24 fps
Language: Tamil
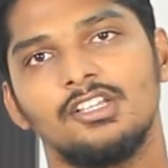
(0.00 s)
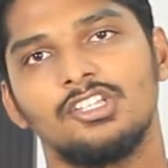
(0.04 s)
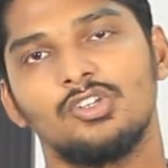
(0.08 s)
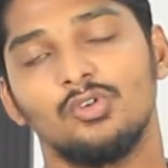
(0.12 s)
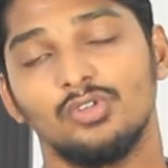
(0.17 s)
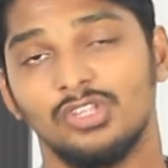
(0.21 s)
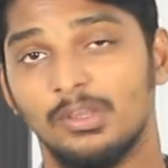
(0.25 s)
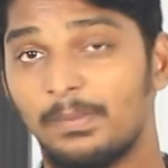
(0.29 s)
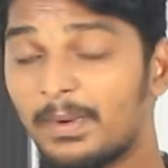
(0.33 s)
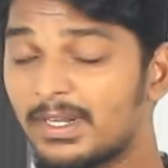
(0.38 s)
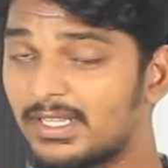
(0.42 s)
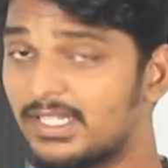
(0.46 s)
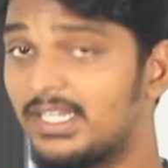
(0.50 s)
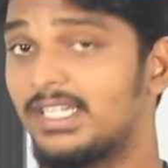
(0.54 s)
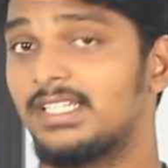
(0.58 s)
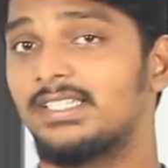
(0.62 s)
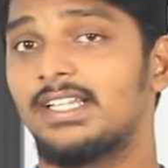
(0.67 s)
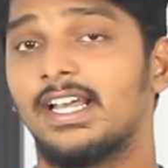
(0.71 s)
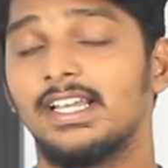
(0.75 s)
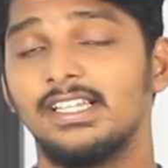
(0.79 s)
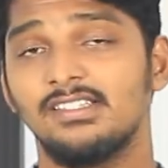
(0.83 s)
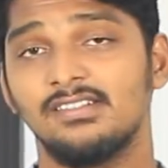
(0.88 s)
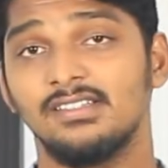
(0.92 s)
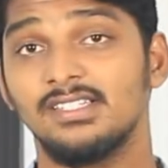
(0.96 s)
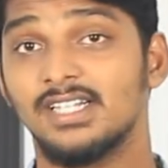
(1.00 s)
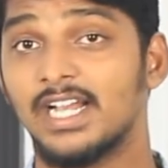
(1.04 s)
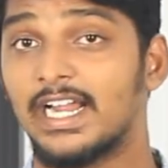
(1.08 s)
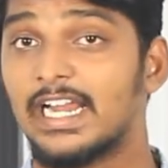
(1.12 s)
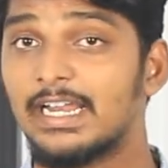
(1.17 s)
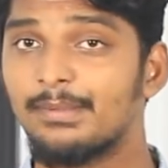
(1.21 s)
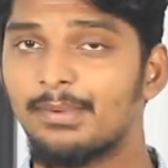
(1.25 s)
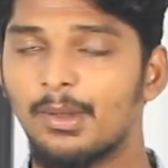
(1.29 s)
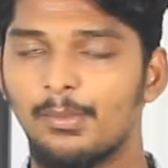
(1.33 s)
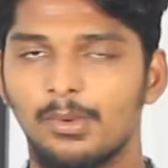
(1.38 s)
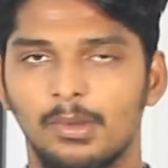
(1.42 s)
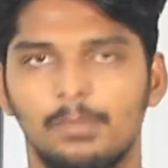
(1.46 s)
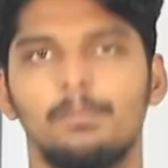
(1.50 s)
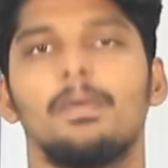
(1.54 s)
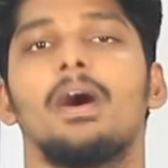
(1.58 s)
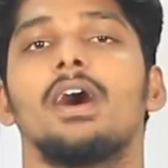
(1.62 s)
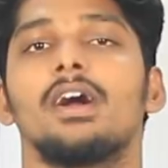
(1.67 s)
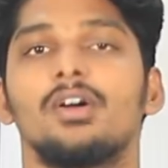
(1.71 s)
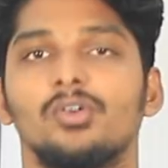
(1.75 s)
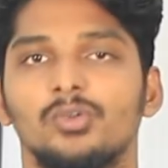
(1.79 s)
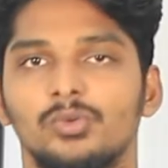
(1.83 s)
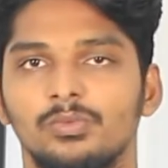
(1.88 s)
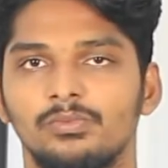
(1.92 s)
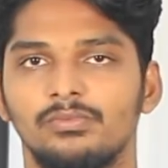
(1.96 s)
ஸோ இந்த படத்தை நீங்கள் தயவு செஞ்சு கண்டிப்பாக போய்
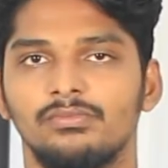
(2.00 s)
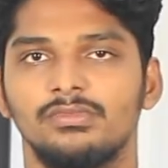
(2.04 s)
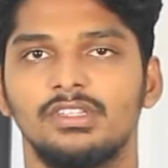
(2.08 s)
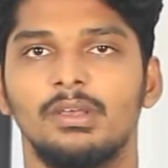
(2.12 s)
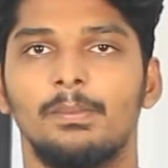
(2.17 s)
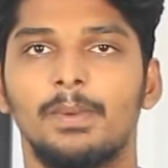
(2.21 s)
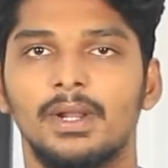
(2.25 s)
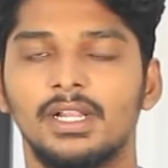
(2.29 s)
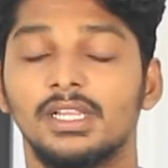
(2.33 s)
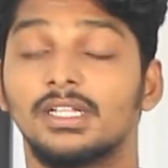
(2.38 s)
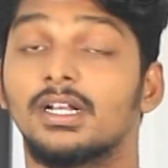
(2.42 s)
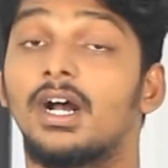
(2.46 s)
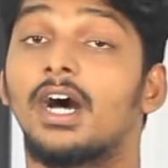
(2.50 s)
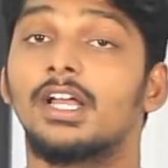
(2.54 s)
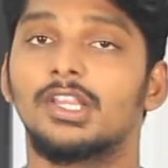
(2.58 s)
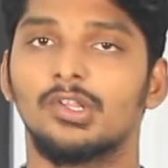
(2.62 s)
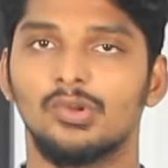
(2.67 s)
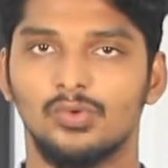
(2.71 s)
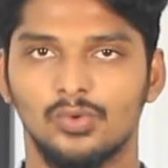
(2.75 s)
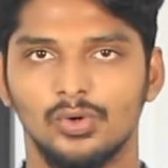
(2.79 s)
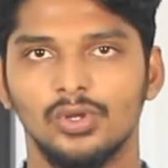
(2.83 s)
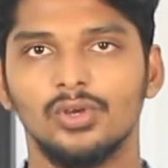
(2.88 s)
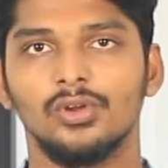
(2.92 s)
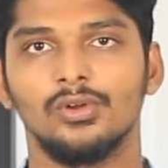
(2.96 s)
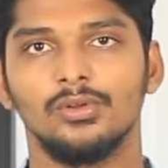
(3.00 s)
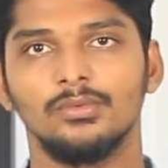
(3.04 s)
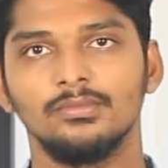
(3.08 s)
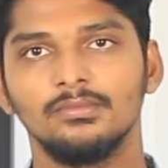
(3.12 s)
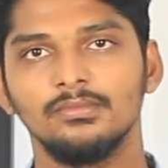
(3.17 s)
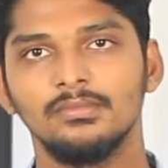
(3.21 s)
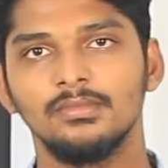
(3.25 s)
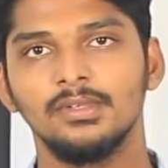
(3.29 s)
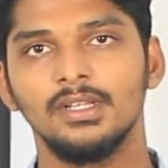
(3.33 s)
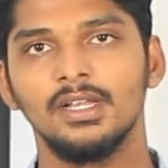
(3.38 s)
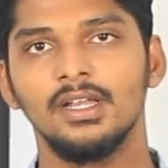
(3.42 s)
பார்க்கணும் இந்த படத்துக்கு ஆதரவு கொடுக்கணும்